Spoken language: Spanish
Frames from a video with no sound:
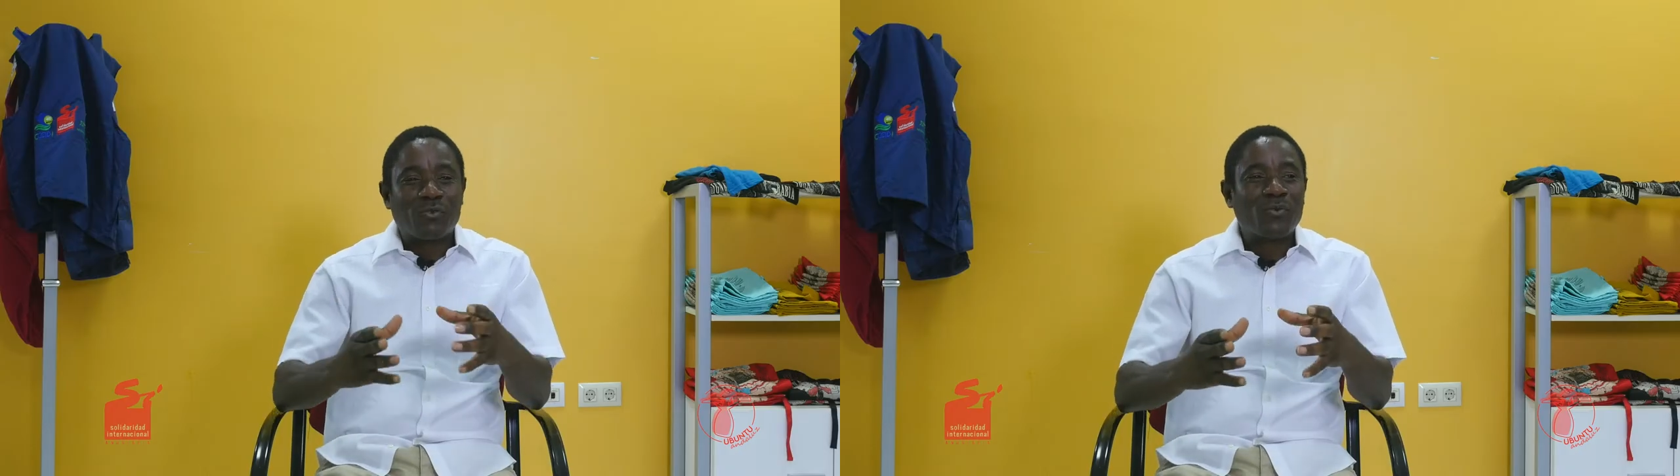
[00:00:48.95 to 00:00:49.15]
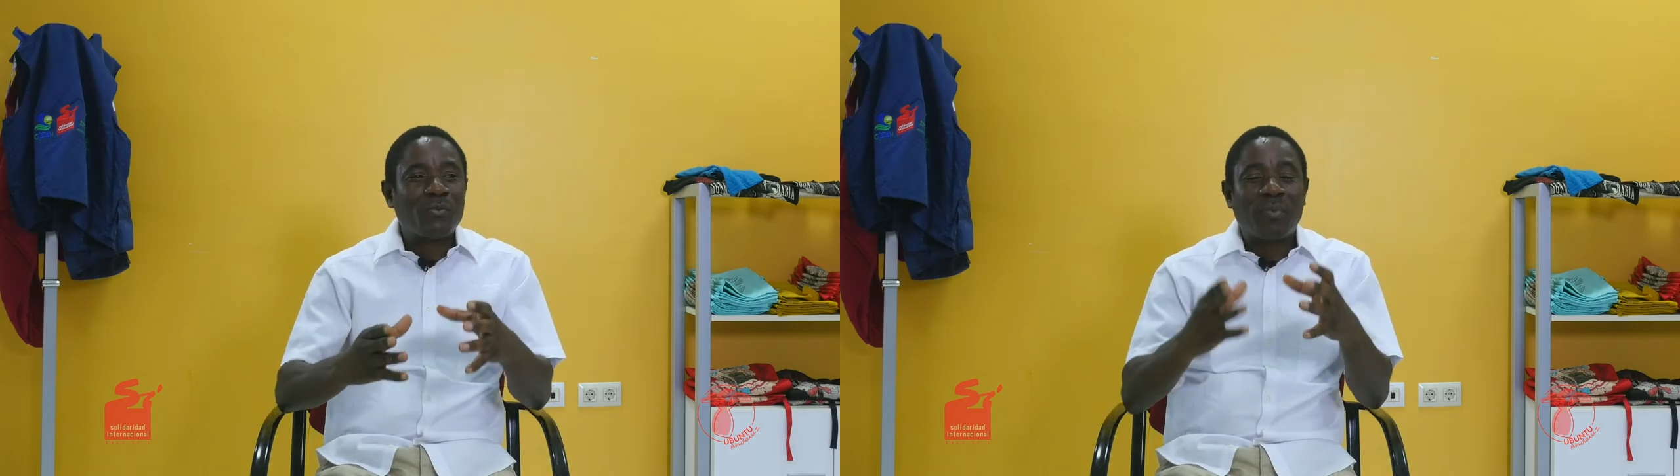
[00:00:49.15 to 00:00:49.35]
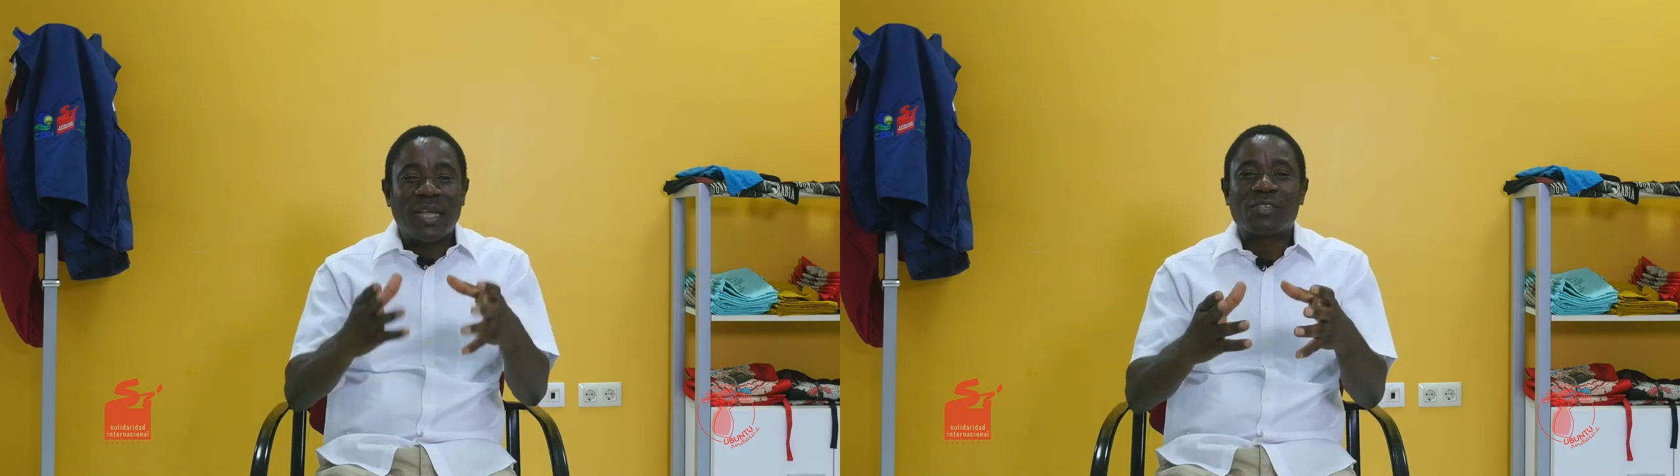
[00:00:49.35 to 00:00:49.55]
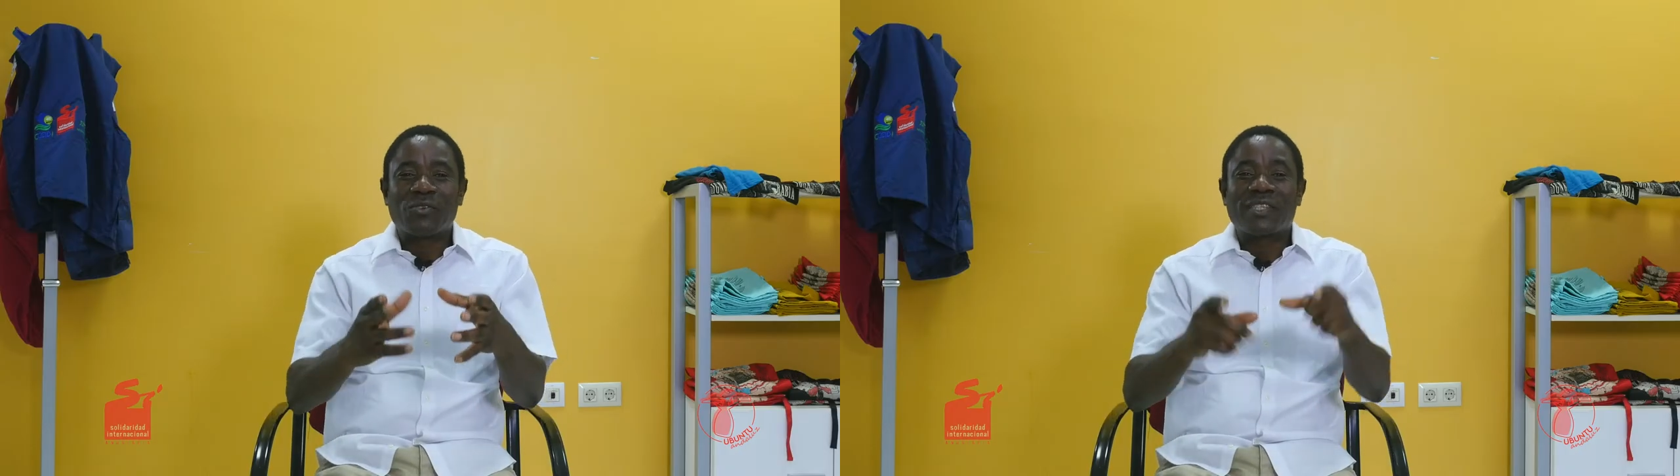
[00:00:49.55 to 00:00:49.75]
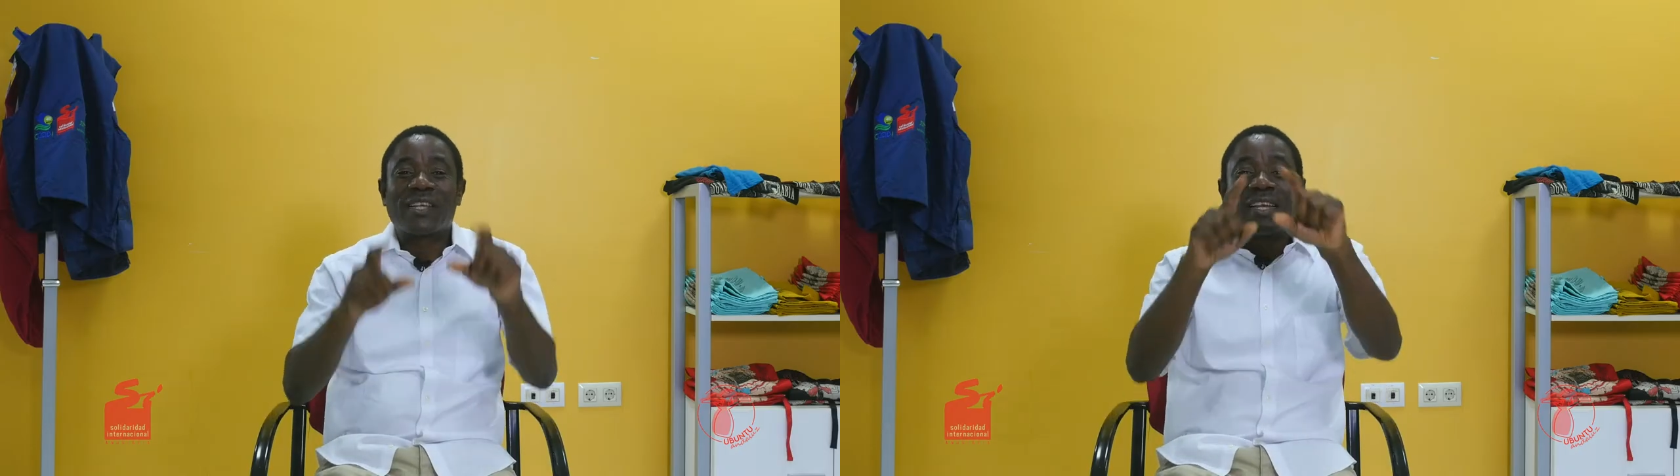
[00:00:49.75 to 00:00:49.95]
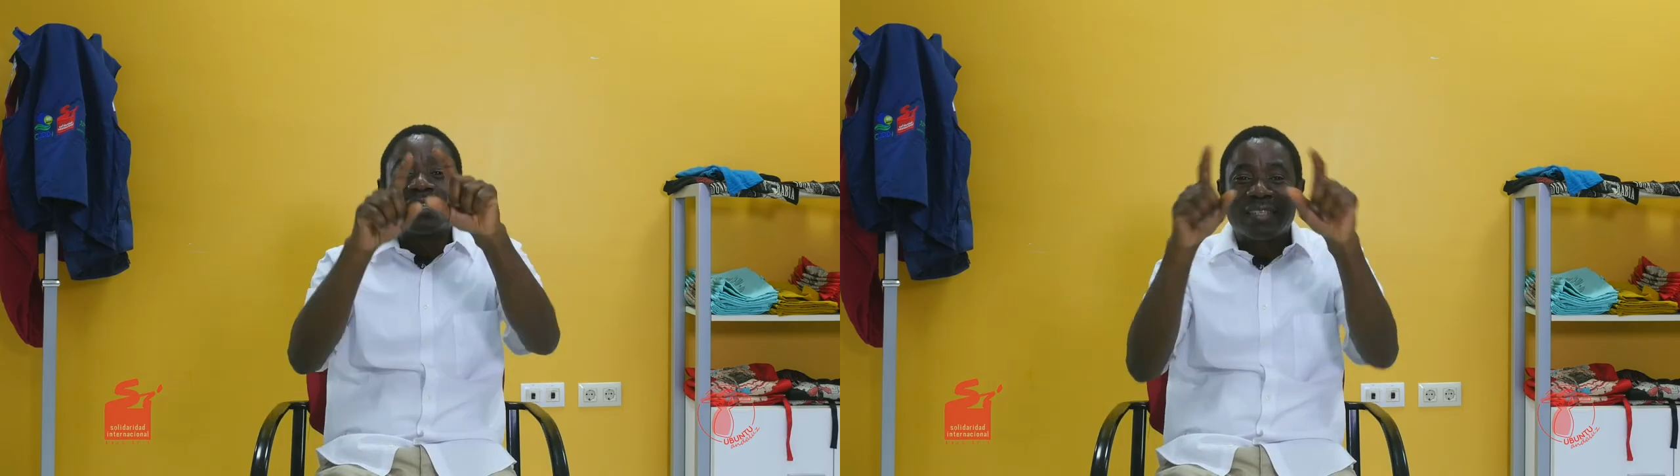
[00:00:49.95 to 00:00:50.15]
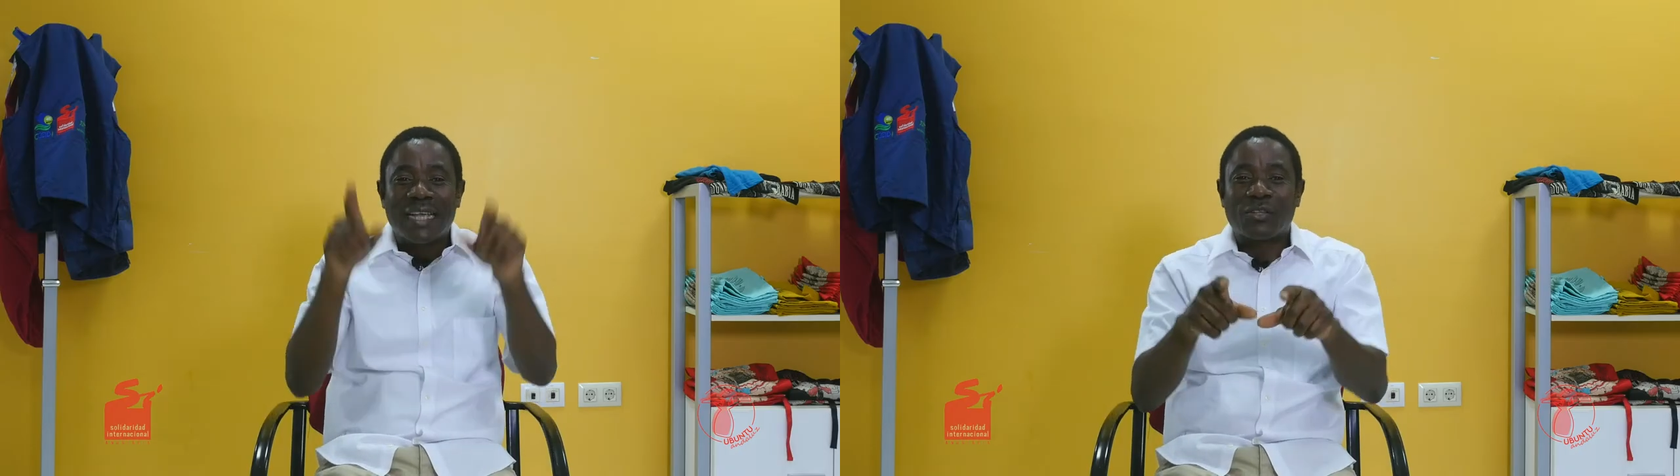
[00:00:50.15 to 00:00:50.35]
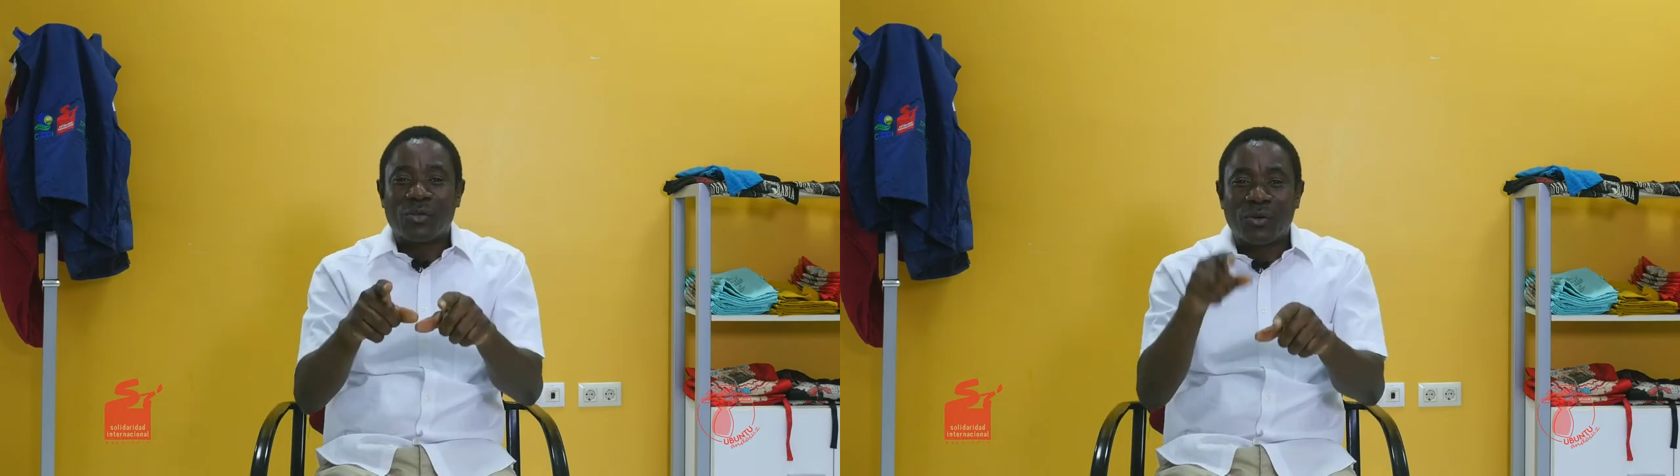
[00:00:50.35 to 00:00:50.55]
es un país que está en el
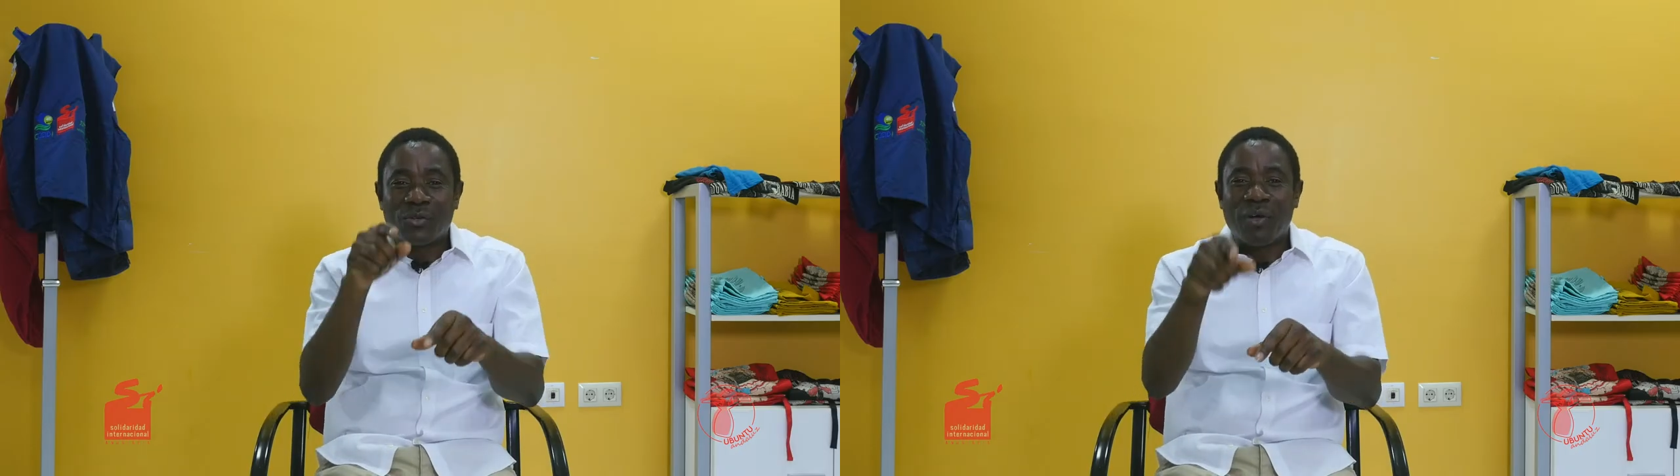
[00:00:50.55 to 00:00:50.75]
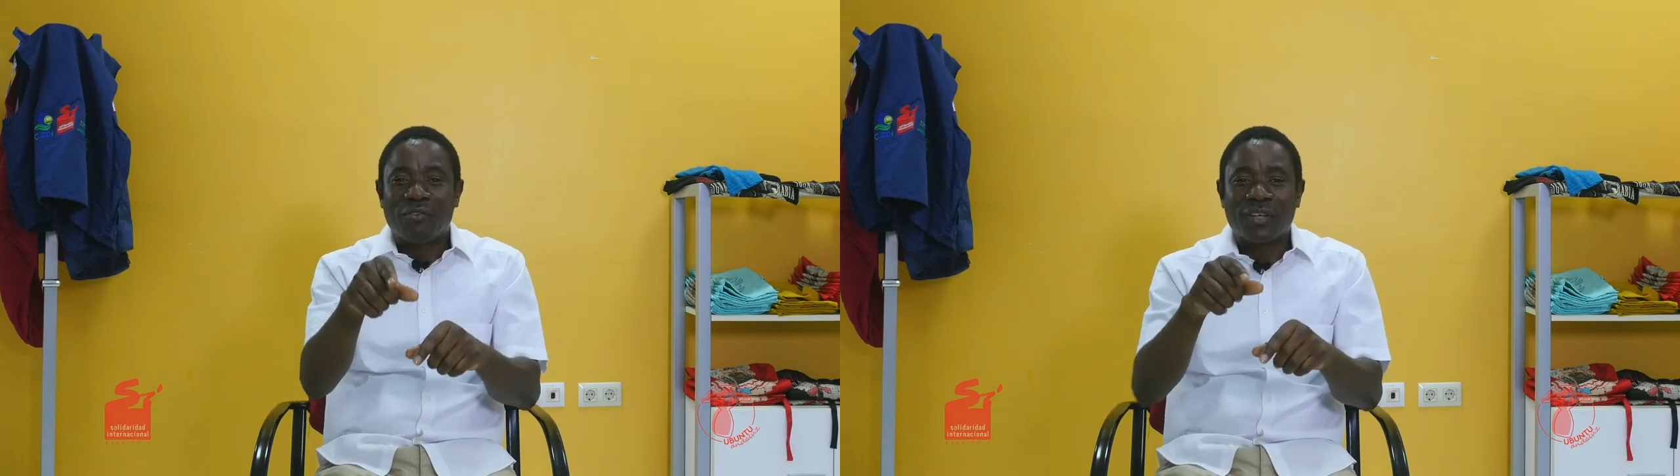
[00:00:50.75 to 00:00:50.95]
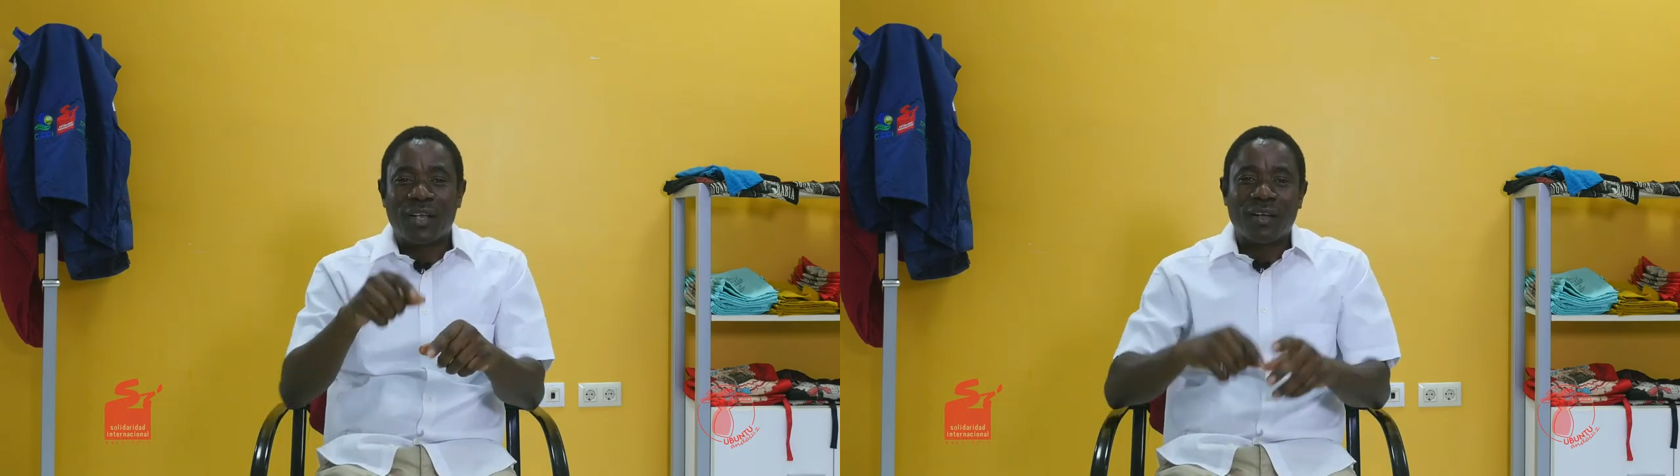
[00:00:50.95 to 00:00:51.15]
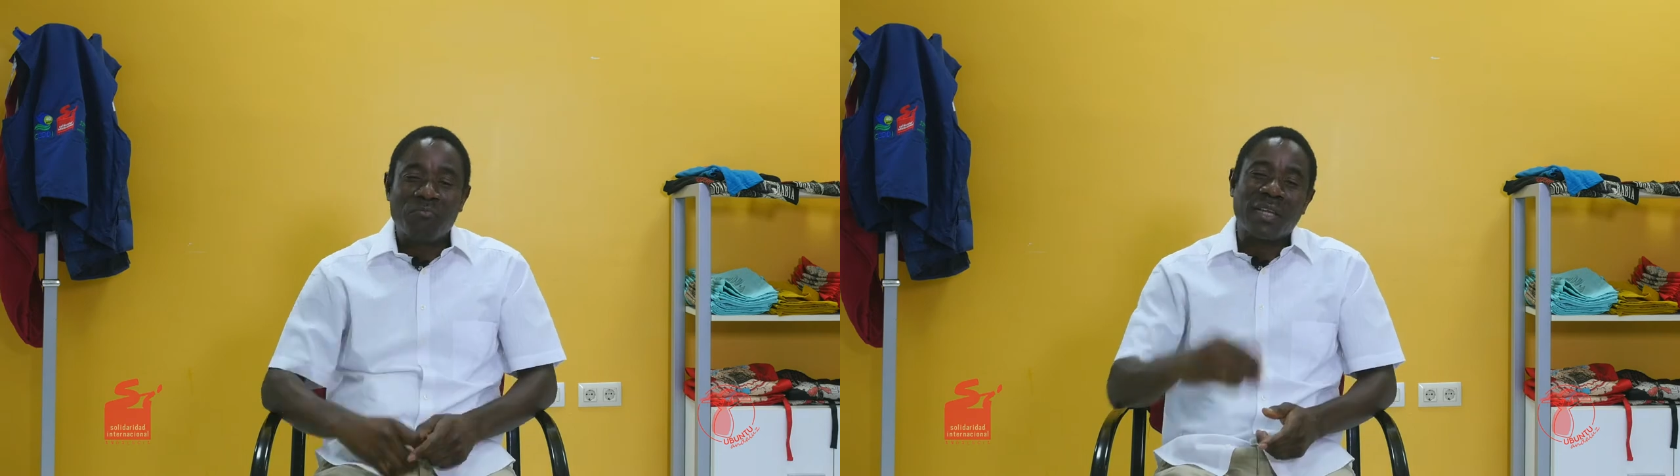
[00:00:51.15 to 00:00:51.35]
centro de África.